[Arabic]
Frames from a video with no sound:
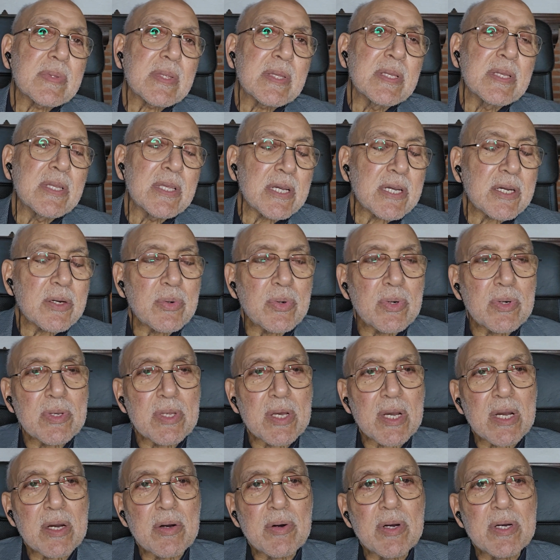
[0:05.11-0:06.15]
الإخوة
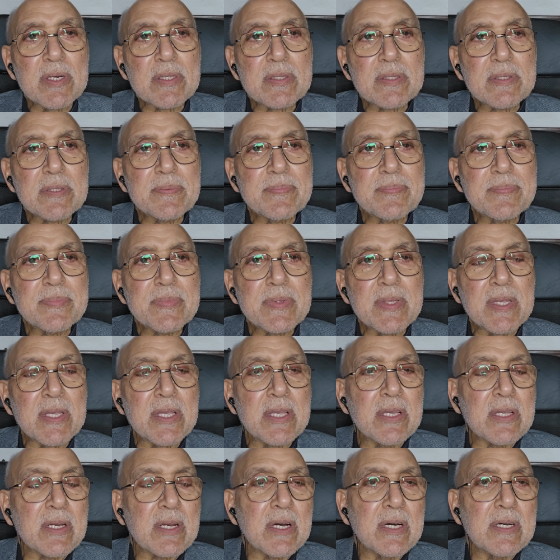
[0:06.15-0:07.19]
والأخوات
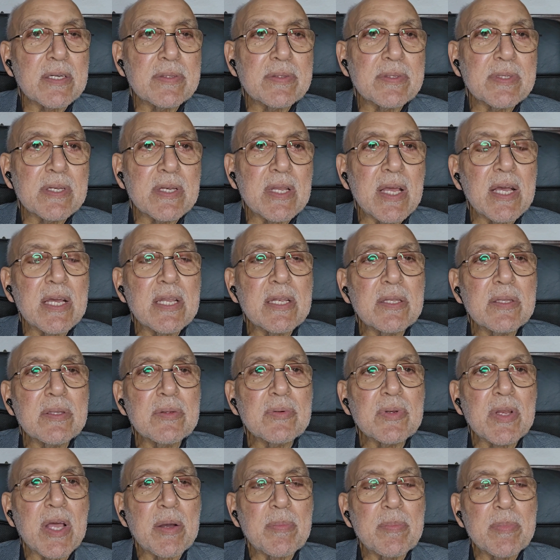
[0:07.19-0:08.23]
الجيران الأهل
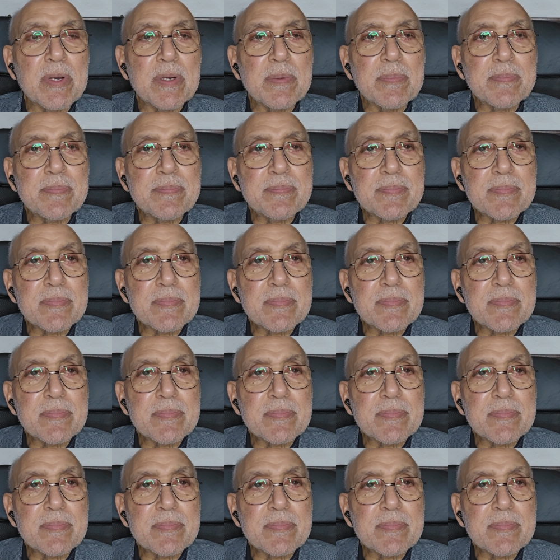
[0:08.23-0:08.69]
والأحباب